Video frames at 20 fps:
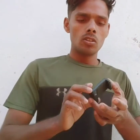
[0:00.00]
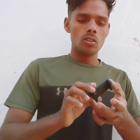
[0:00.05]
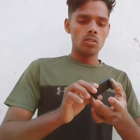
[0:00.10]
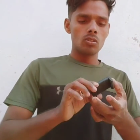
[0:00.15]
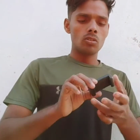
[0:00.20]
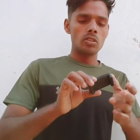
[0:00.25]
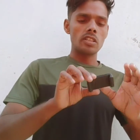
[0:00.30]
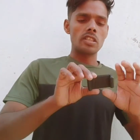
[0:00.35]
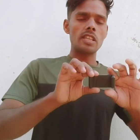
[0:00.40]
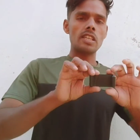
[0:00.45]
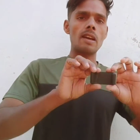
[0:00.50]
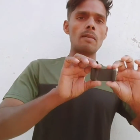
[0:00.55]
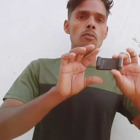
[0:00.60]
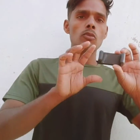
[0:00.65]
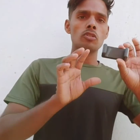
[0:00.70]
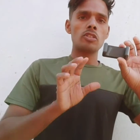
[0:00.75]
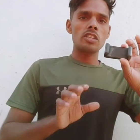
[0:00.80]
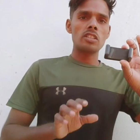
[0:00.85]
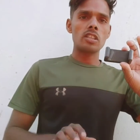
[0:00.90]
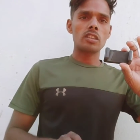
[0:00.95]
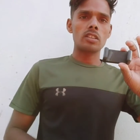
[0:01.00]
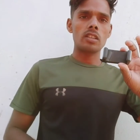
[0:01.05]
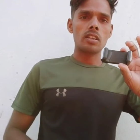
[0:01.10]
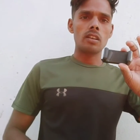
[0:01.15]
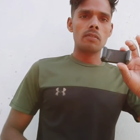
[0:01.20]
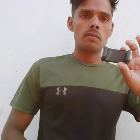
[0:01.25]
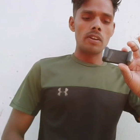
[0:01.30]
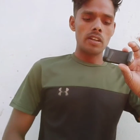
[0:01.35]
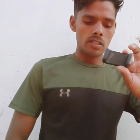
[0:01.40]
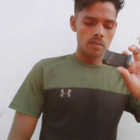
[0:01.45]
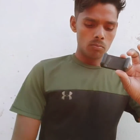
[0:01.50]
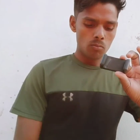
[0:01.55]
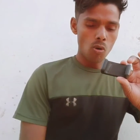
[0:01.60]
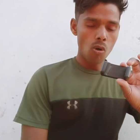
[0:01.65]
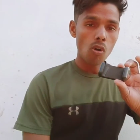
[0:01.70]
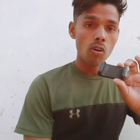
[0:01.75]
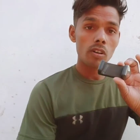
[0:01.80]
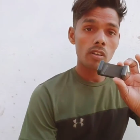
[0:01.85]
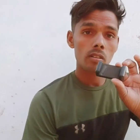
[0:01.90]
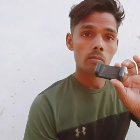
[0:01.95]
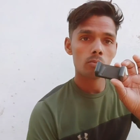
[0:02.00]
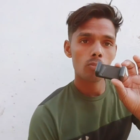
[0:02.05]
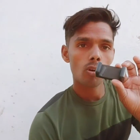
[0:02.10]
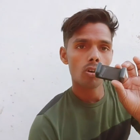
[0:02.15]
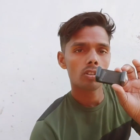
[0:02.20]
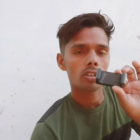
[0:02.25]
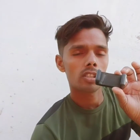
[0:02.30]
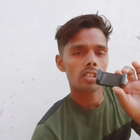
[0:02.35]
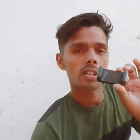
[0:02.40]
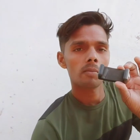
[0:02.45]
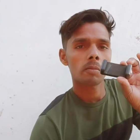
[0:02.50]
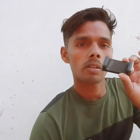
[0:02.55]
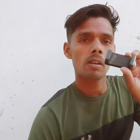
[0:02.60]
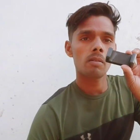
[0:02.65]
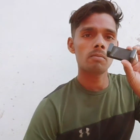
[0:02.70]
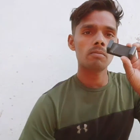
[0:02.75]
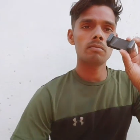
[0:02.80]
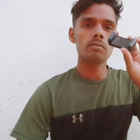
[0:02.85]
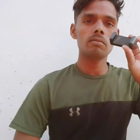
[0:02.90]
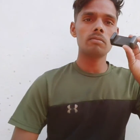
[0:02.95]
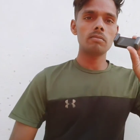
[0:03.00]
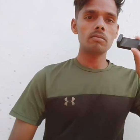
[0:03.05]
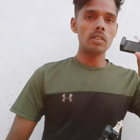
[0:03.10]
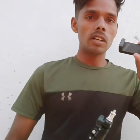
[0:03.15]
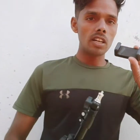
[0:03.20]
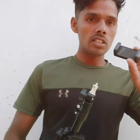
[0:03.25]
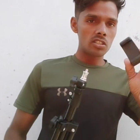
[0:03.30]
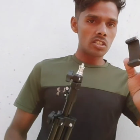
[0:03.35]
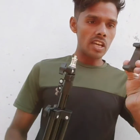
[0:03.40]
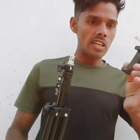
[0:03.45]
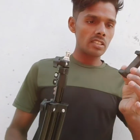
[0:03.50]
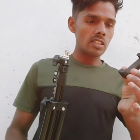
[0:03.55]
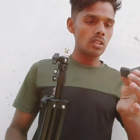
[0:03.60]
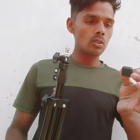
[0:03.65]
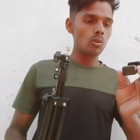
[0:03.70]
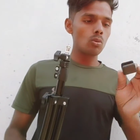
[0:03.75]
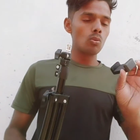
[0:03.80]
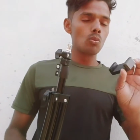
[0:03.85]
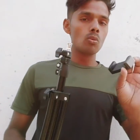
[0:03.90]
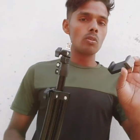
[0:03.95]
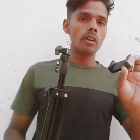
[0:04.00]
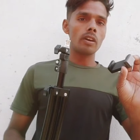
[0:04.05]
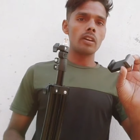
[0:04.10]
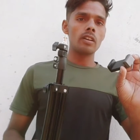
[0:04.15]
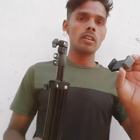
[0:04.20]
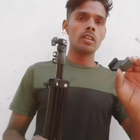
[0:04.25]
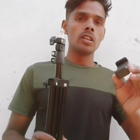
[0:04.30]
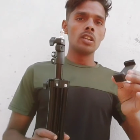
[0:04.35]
तो जैसा कि आप लोग देख सकते हैं फ्रेंड्स बहुत बहुत ही मतलब अच्छा इसका जो लुक है